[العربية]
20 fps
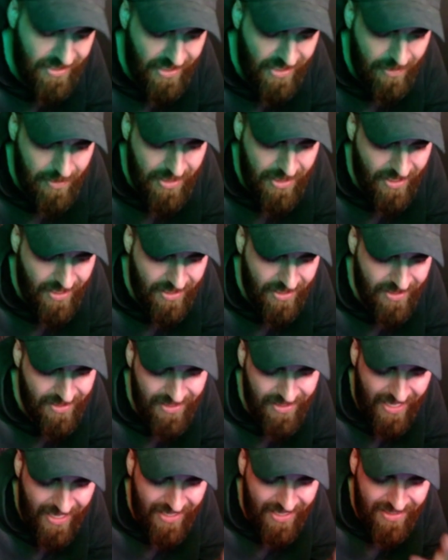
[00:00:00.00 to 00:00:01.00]
بدك
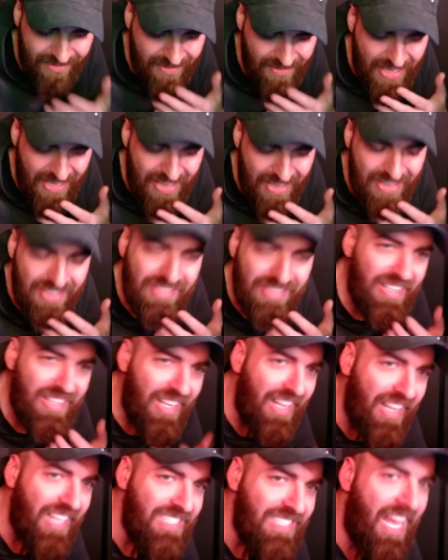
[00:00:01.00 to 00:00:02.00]
يعني
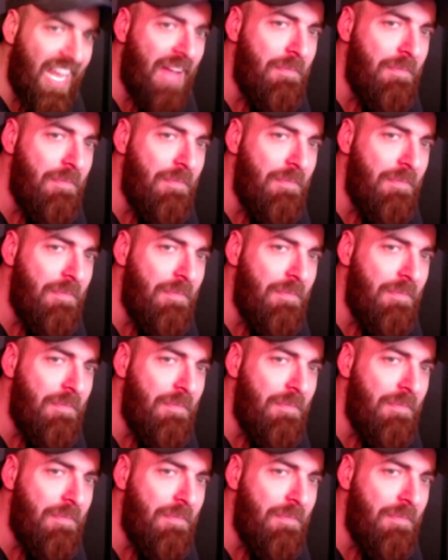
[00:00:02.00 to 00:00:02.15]
اذا